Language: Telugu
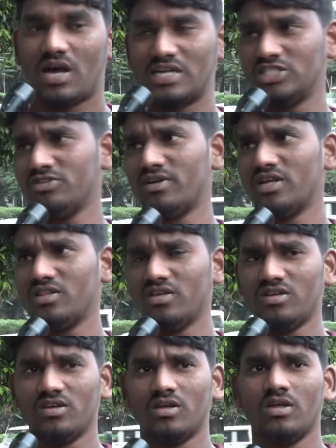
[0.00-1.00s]
ఆర్జీవి అనేది
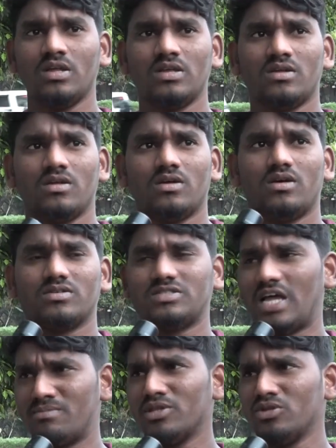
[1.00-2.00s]

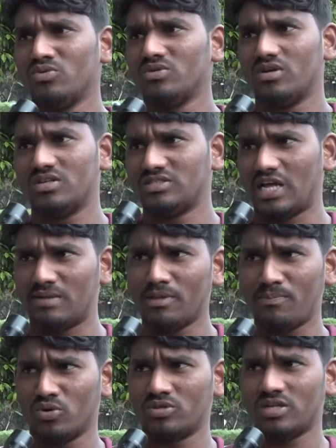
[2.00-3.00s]
చాలామంది చాలామంది
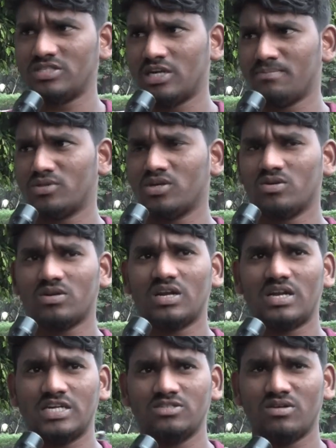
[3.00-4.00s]
పుడతారు చనిపోతారు
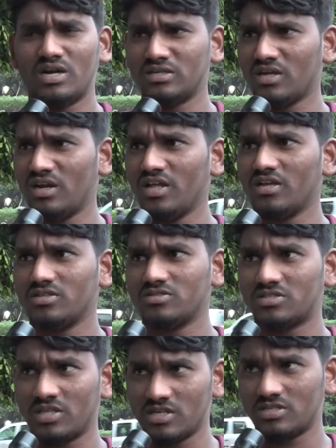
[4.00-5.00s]
కానీ ఆర్జీవులు అంటే
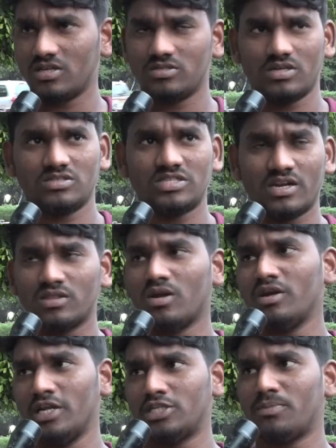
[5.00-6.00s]
స్థిర చరిత్రలో
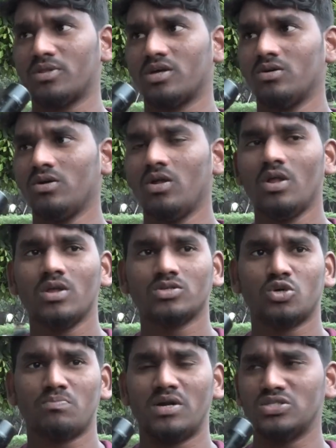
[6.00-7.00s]
నిలిచిపోతారు సో
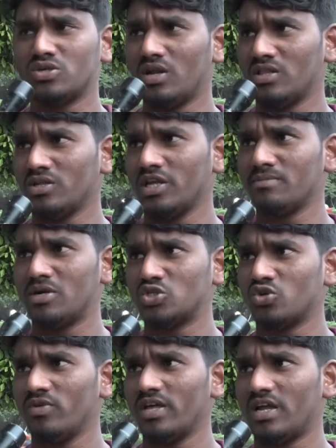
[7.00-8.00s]
మనుషులందు ఈ
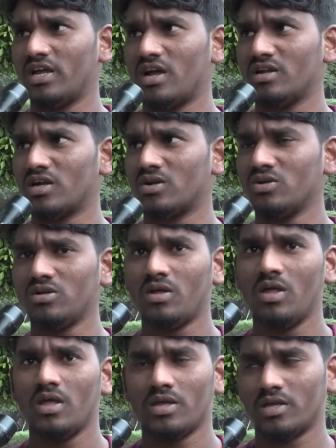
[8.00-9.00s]
మనుషు వేరే అన్నట్లు
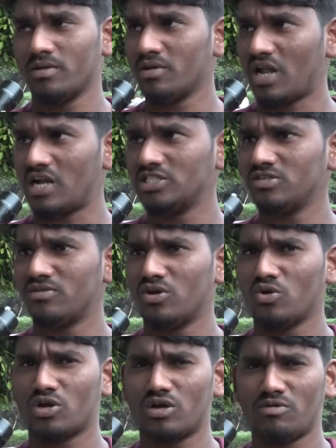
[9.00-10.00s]
ఈ రాజీవ్
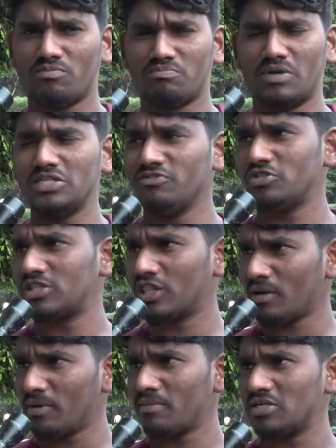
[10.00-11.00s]
అనేది ఒక మని
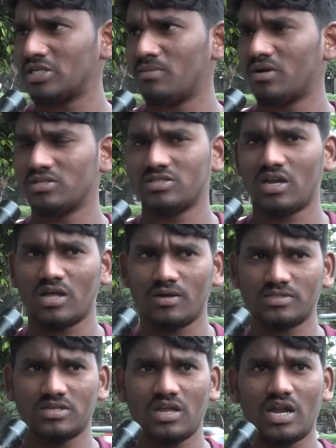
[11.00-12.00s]
విచిత్రమైన మనిషి అనమాట చాలా
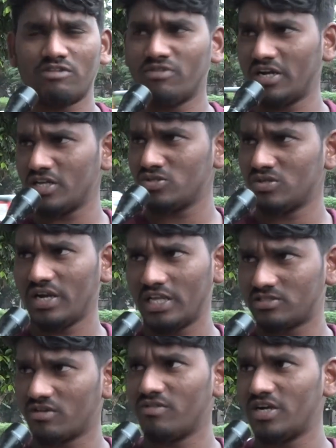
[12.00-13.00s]
చాలా అడ్వాంటేజ్ ఉన్నాయి
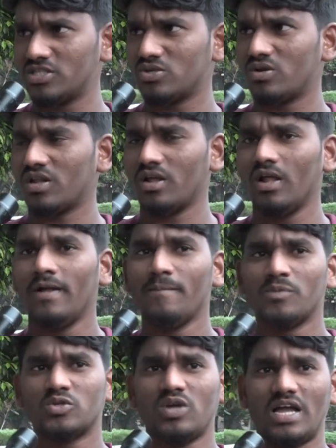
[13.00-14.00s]
డిస్అడ్వాంటేజ్ ఉన్నాయి
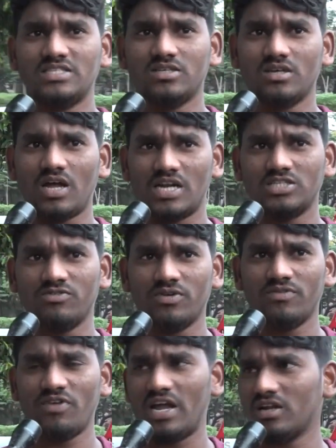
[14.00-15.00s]
సో యాజ్ ఏ ఆర్జీవి
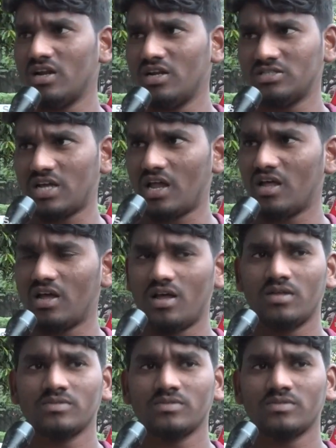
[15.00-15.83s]
ఫ్యాన్గా నేను చాలా